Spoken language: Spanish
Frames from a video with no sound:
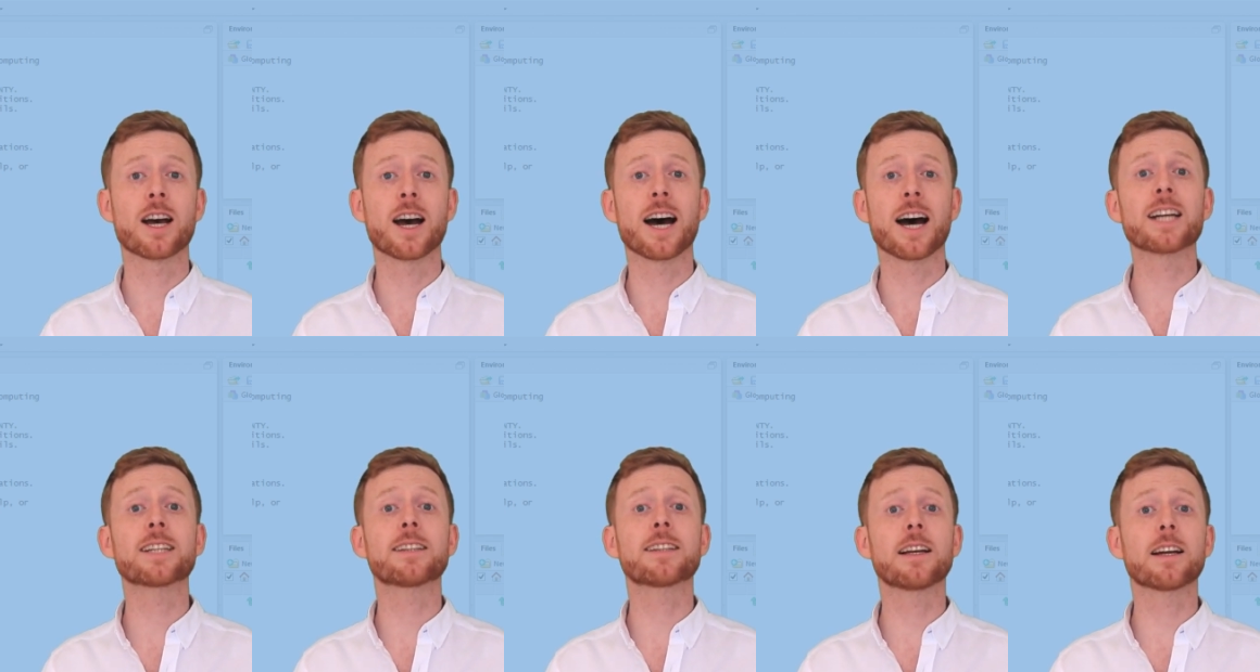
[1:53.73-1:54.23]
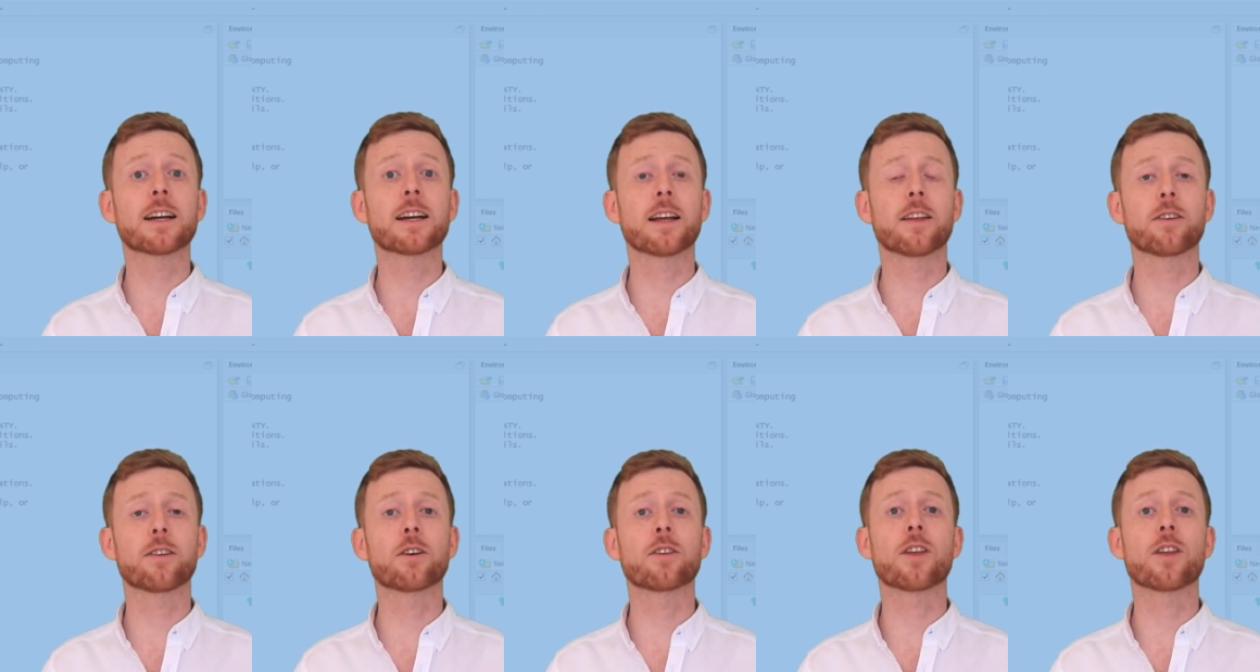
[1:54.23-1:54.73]
hasta la
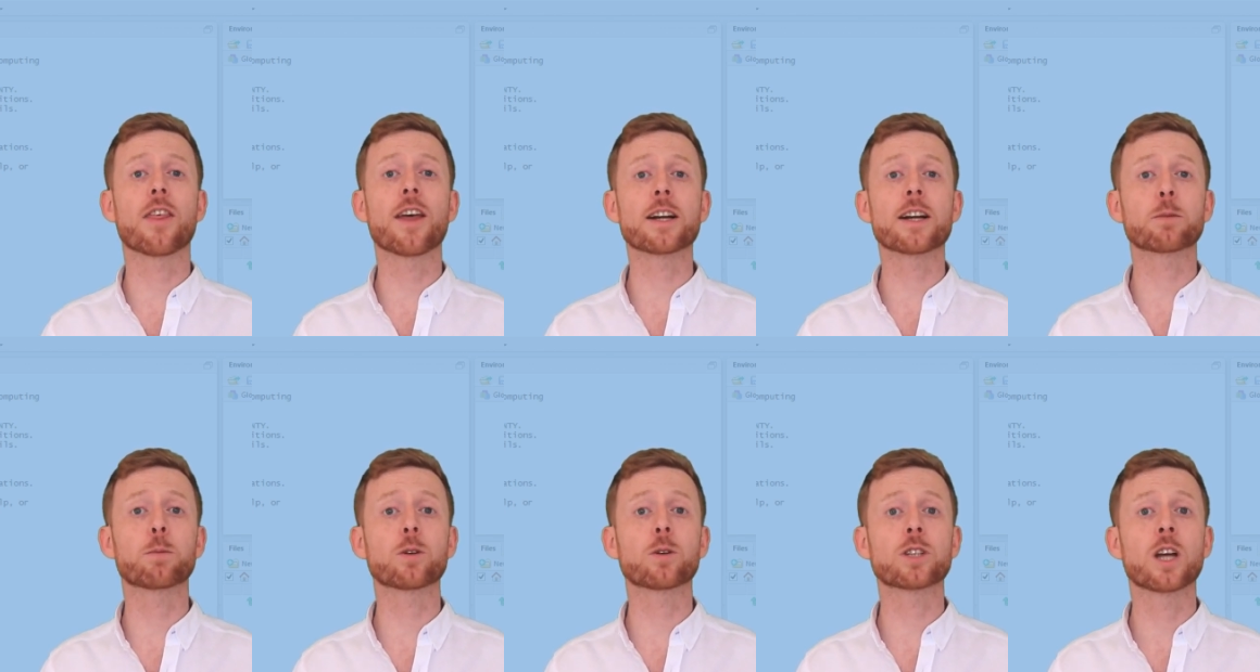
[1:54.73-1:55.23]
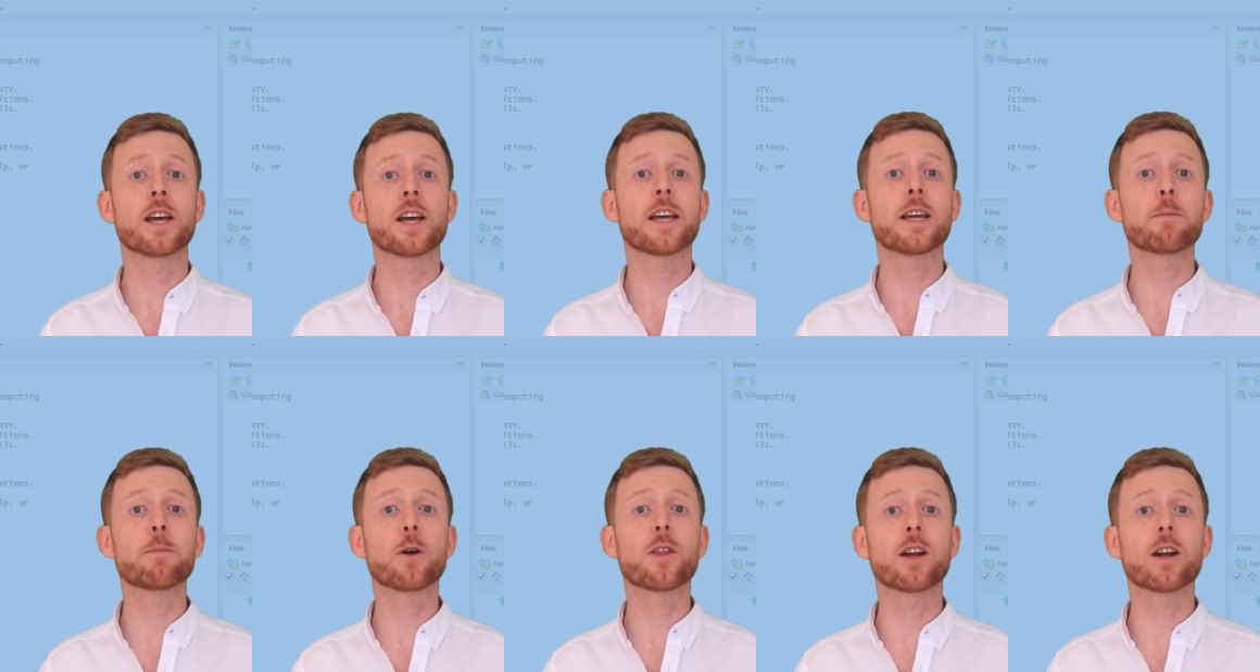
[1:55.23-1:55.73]
creación de dashboards
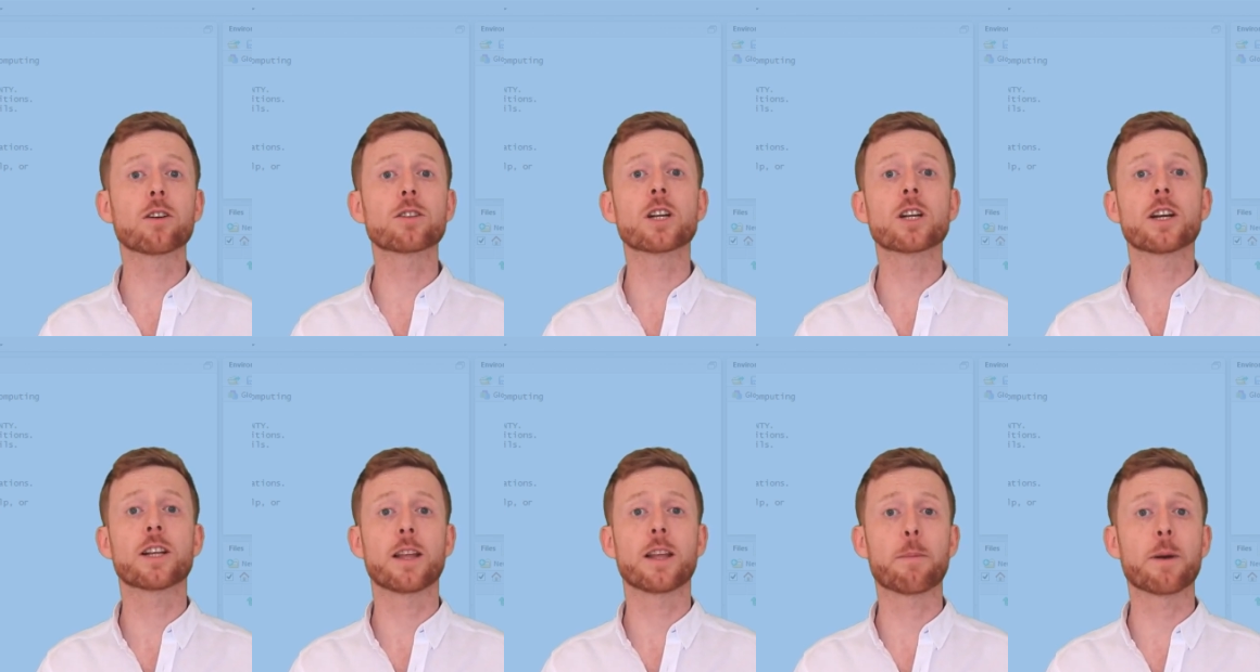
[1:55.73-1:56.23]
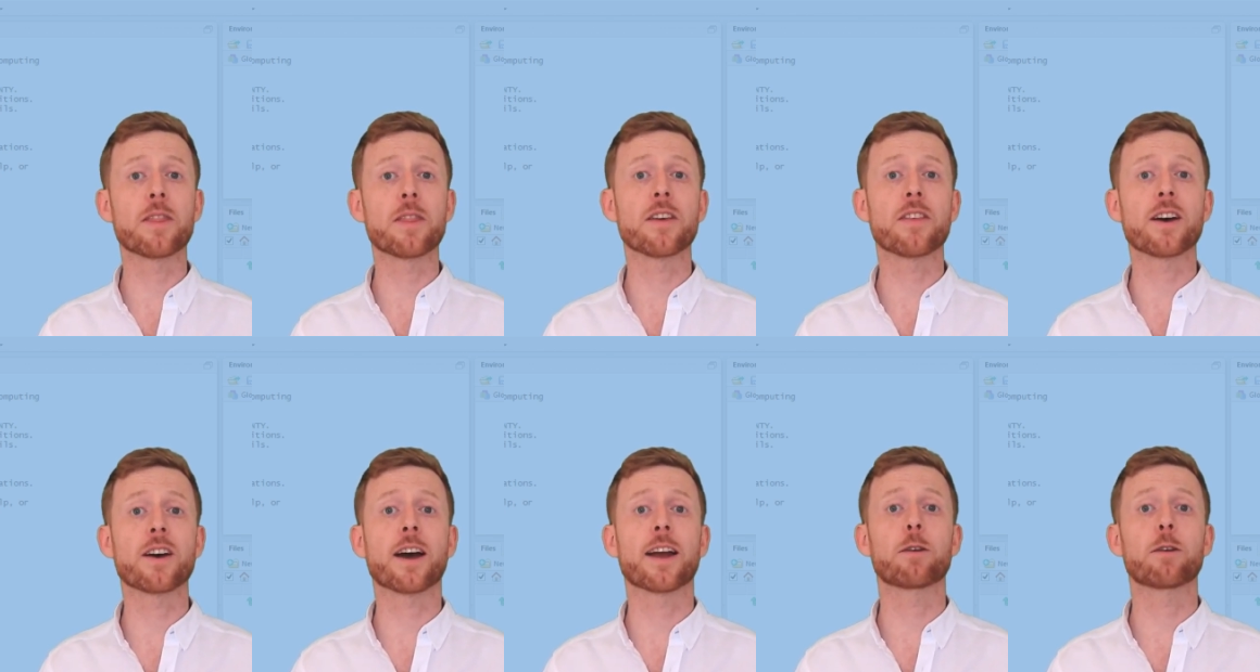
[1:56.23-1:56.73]
y modelos de
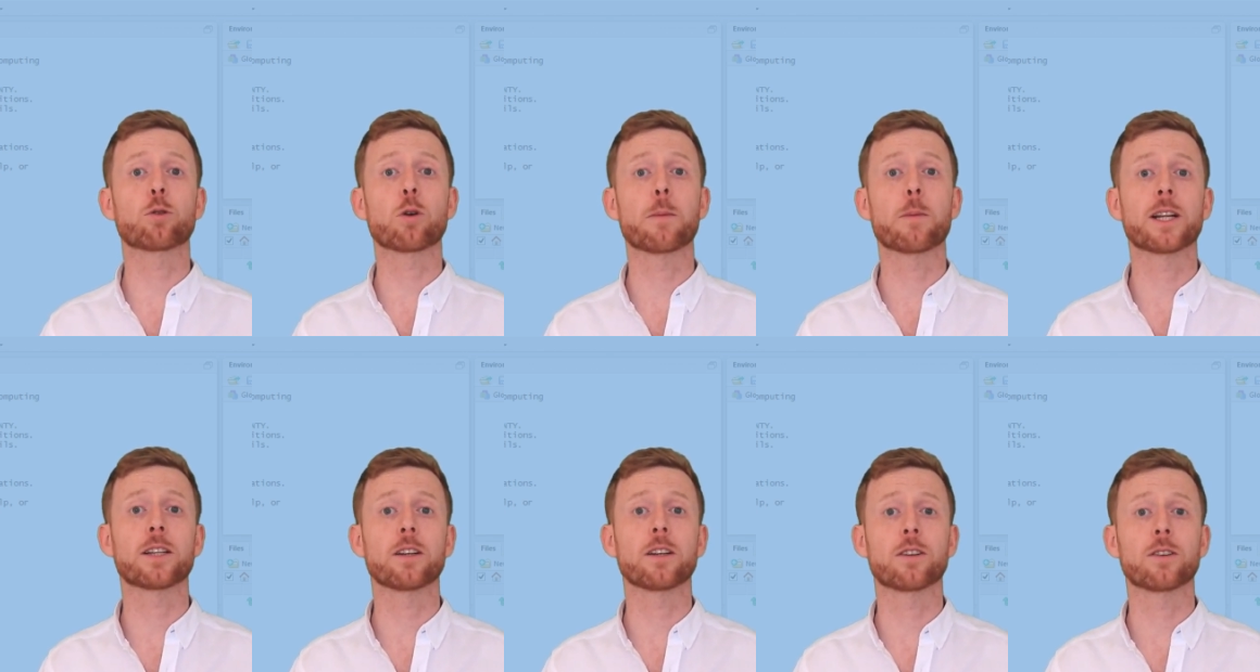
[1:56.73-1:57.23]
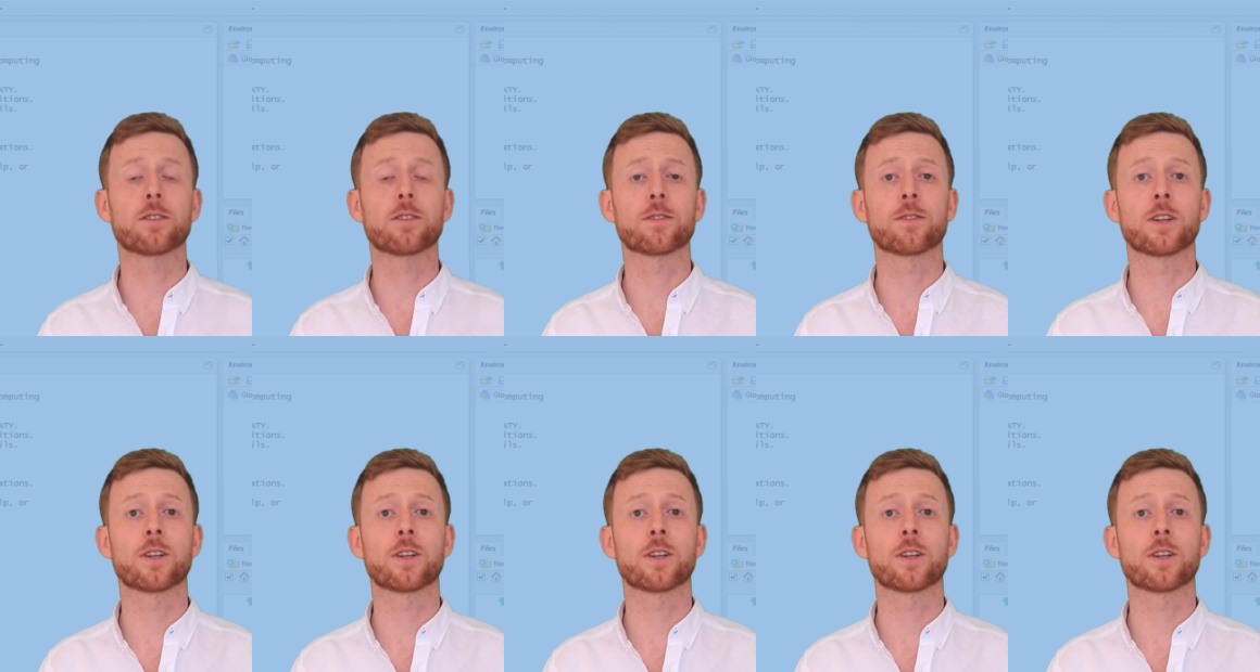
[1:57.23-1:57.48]
aprendizaje automático.